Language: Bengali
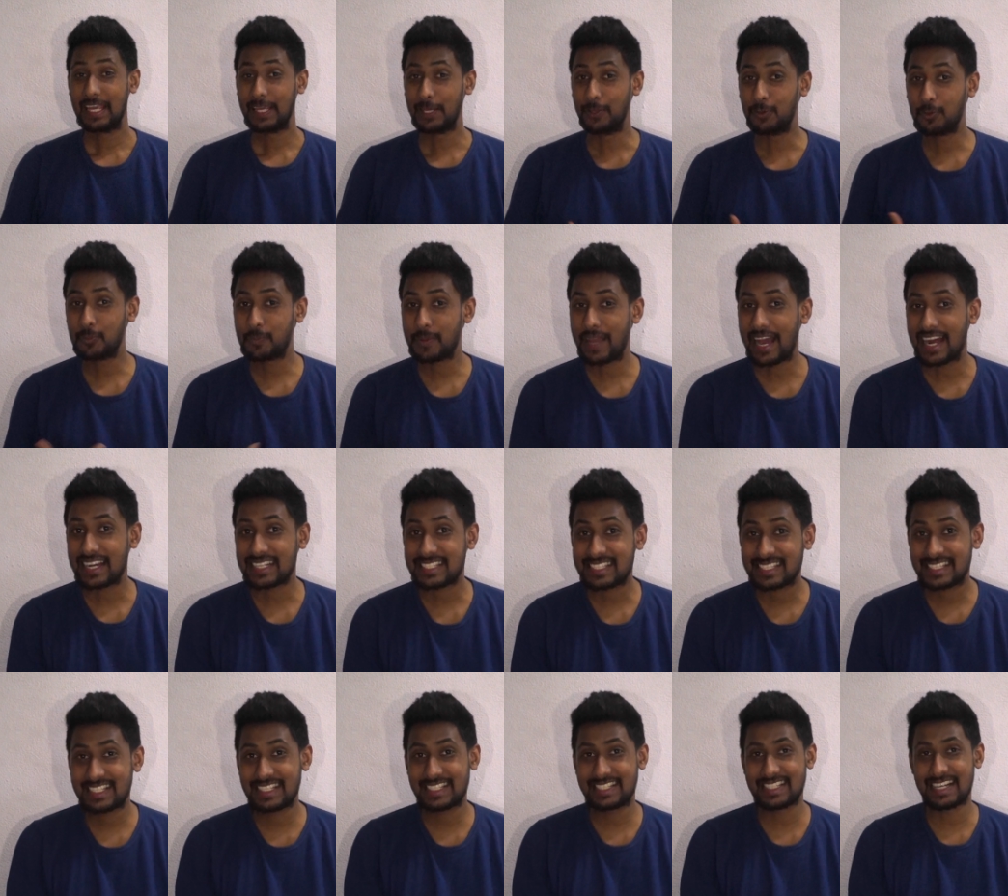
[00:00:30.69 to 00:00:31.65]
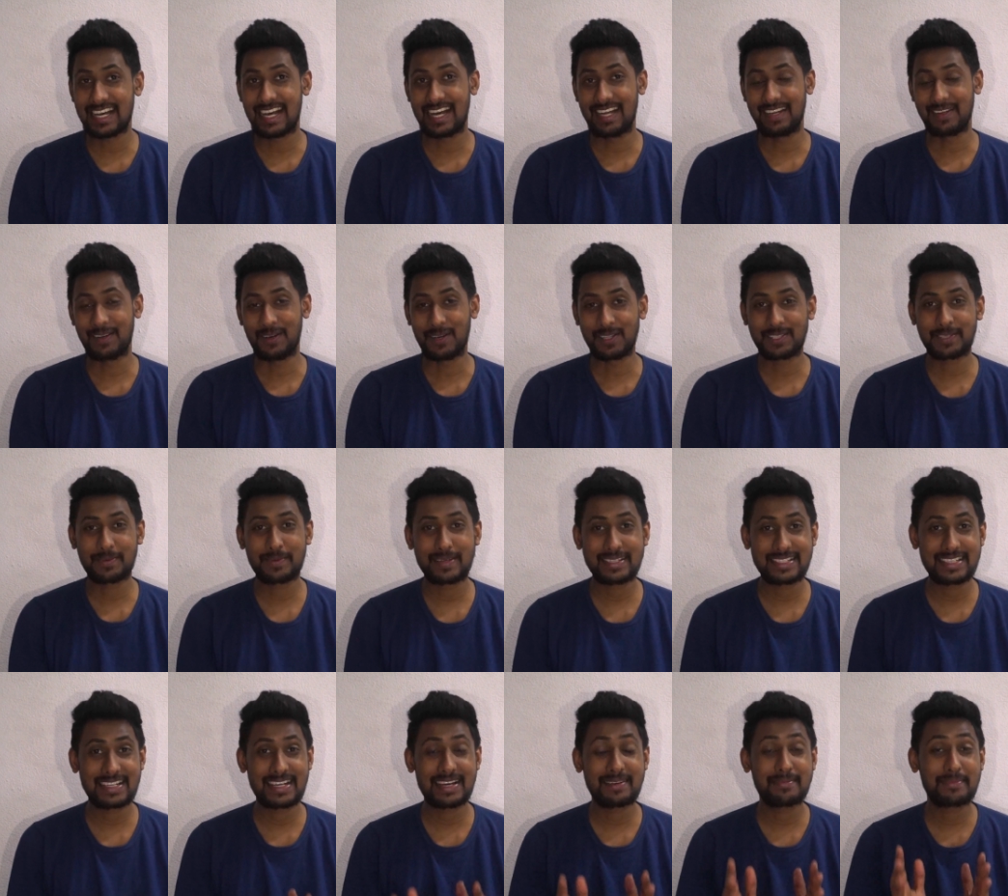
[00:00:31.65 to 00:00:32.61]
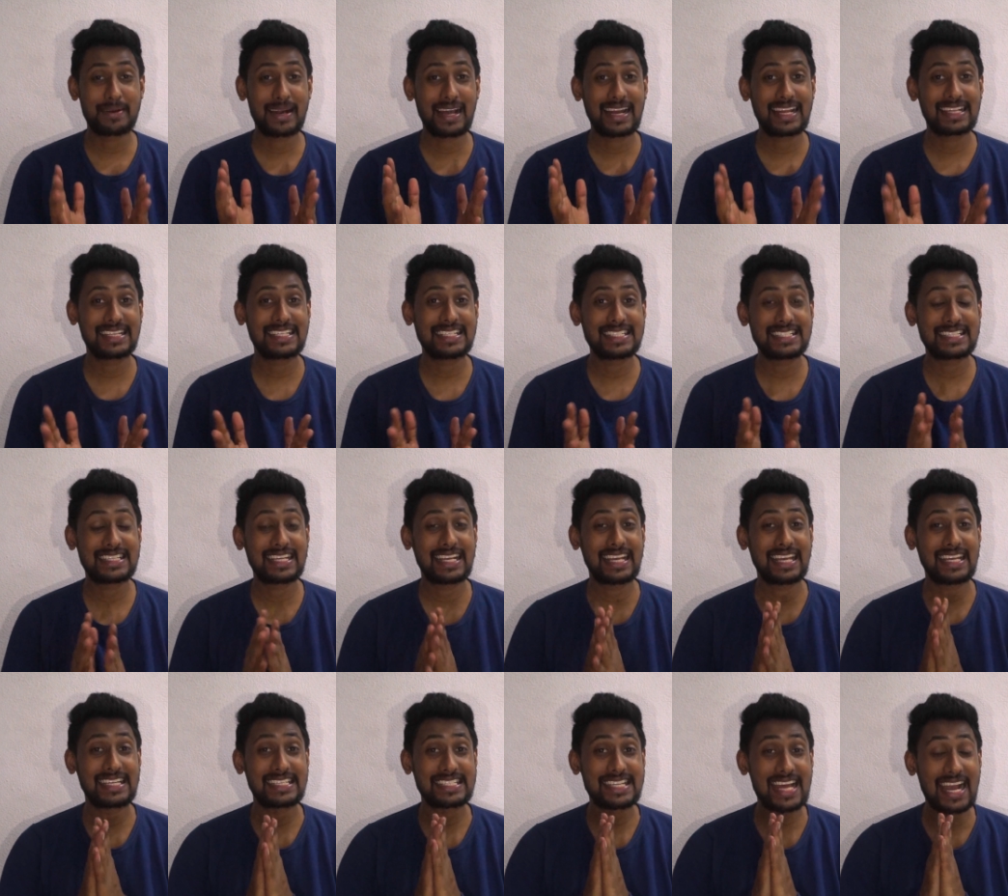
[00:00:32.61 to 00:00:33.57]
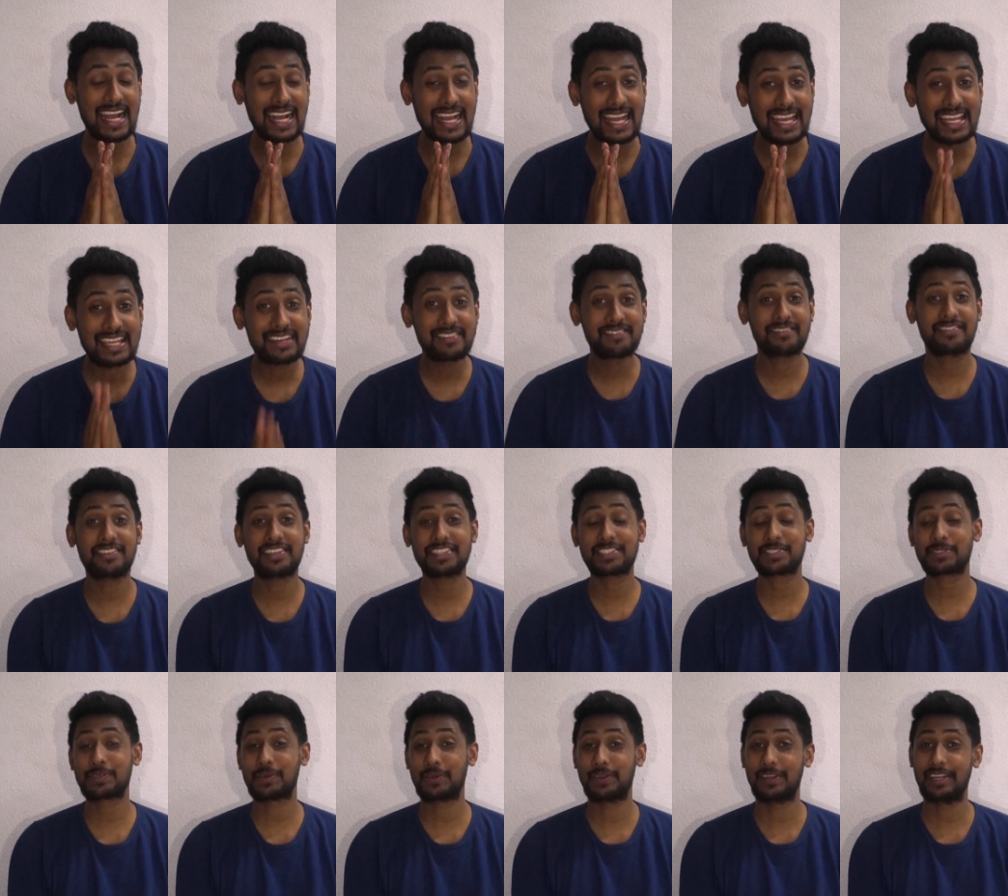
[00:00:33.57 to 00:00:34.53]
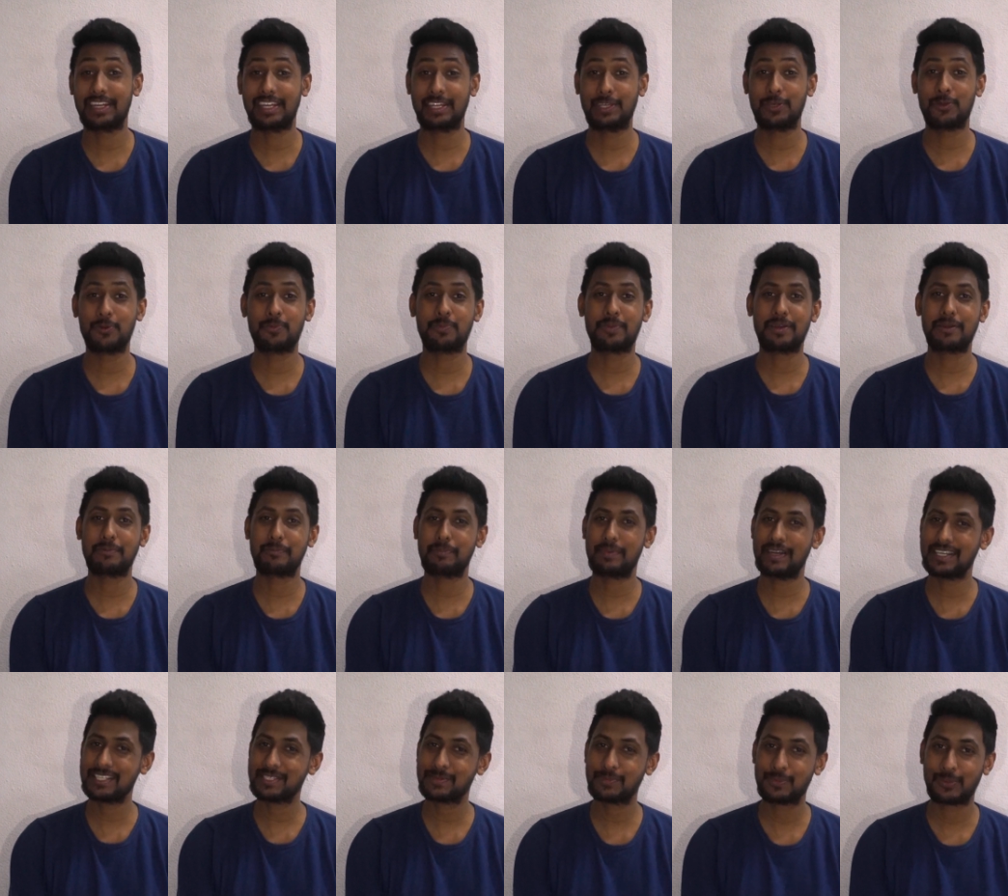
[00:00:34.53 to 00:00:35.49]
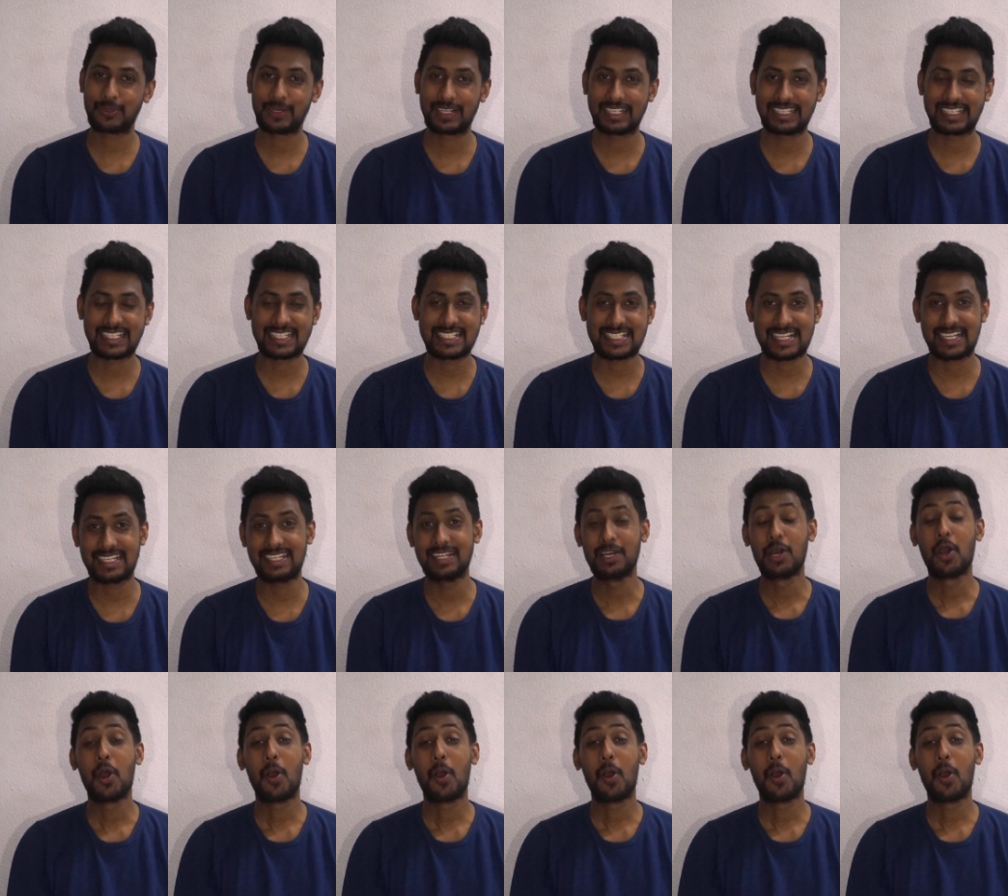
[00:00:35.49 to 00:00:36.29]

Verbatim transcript: ইউরোপে আসতে চান অথবা যারা বাংলাদেশ থেকে টাকা ইনভেস্ট করে ইউরোপের পাসপোর্ট নিতে চান